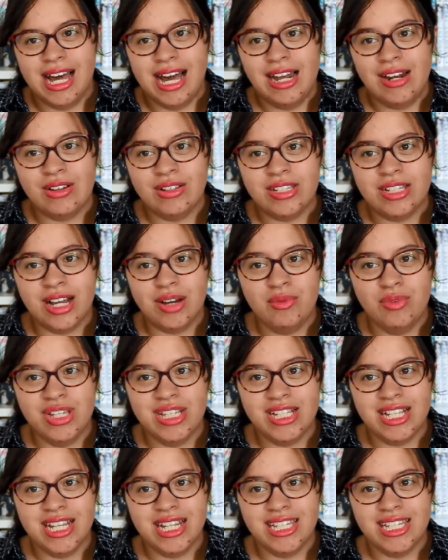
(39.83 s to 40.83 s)
alors c'est un
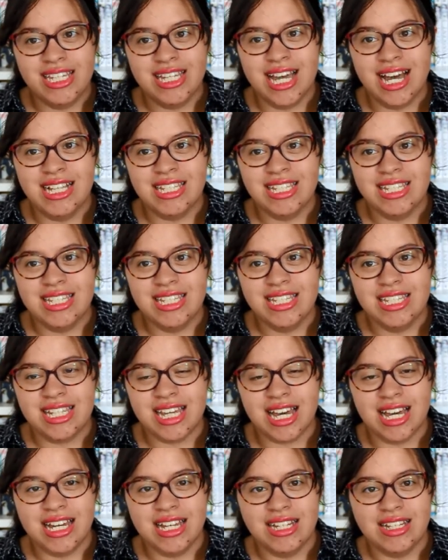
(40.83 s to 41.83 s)
Weasley qui est assez
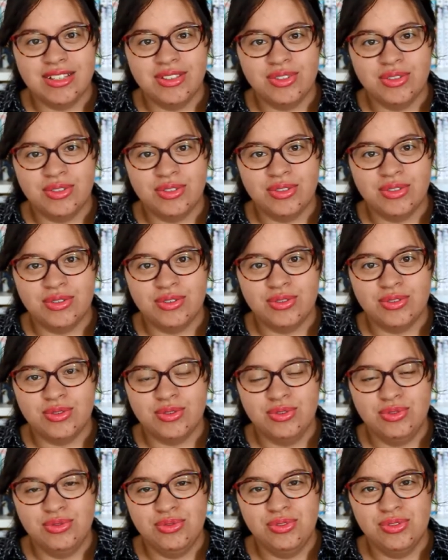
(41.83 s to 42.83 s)
discret dans
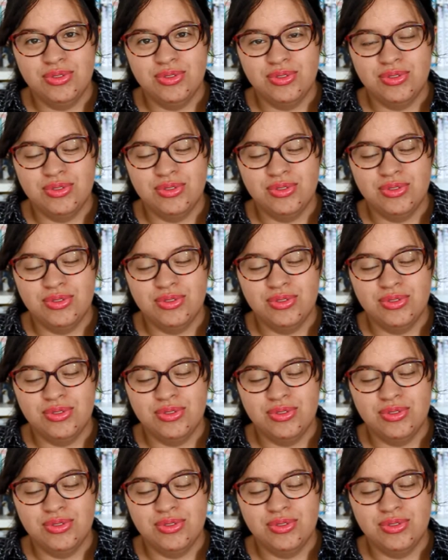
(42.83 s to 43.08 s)
tous